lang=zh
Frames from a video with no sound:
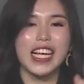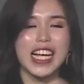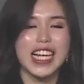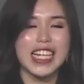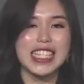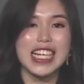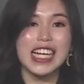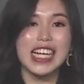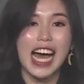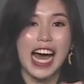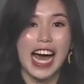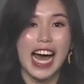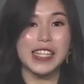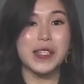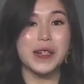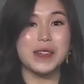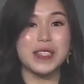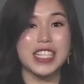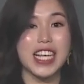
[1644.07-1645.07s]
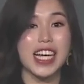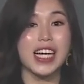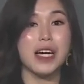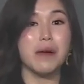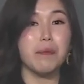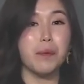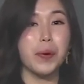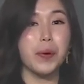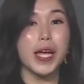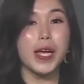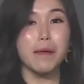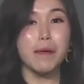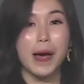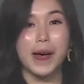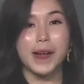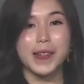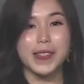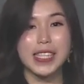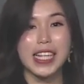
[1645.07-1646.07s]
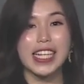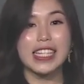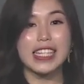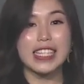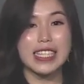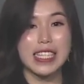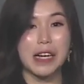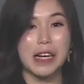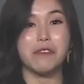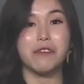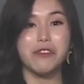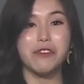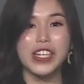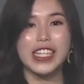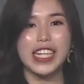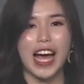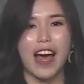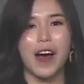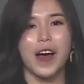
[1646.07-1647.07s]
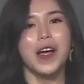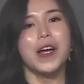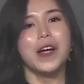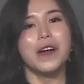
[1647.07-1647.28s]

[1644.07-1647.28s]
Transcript: 已经含有这个 p r e b i o t i c 的成分了。